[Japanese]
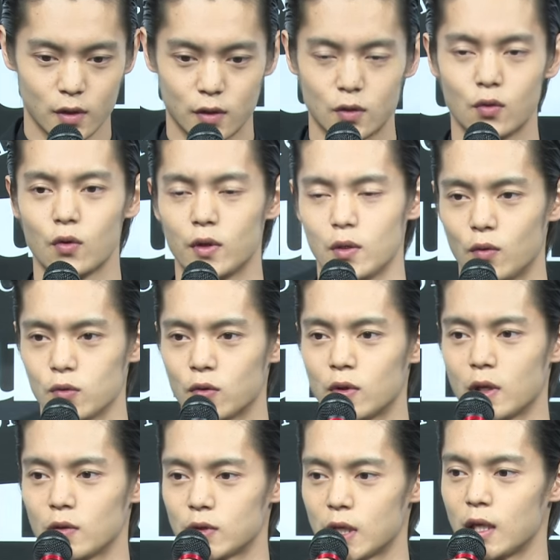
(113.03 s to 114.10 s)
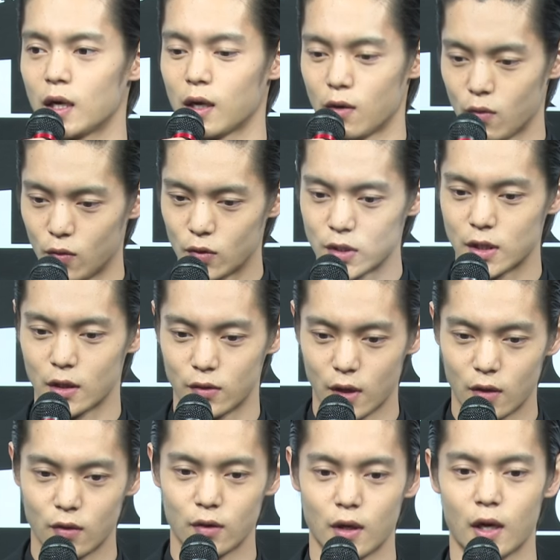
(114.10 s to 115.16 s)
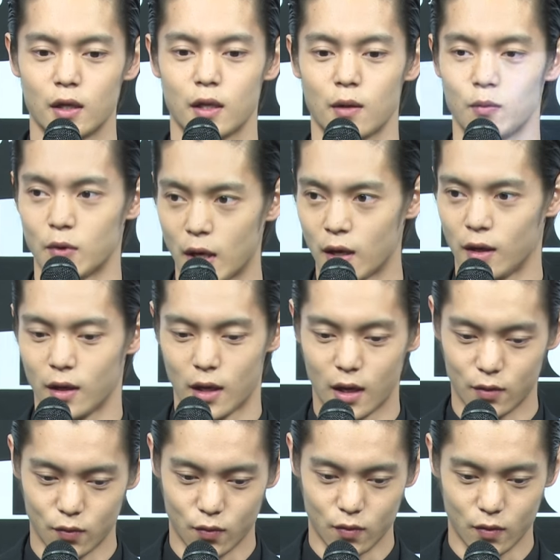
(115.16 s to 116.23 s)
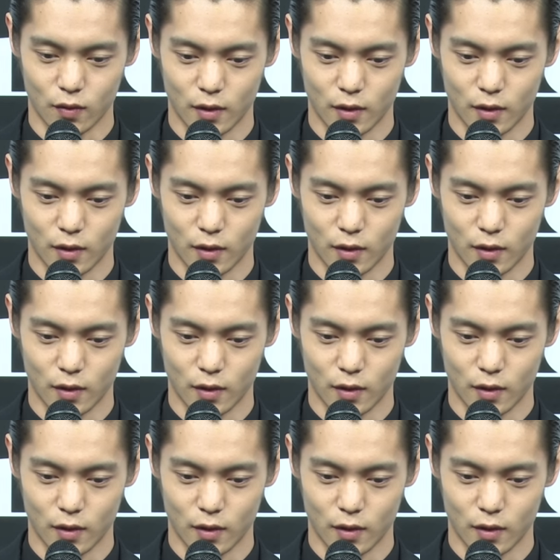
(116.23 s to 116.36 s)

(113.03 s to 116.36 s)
すごい大人の背中を押してくれるアイテムであの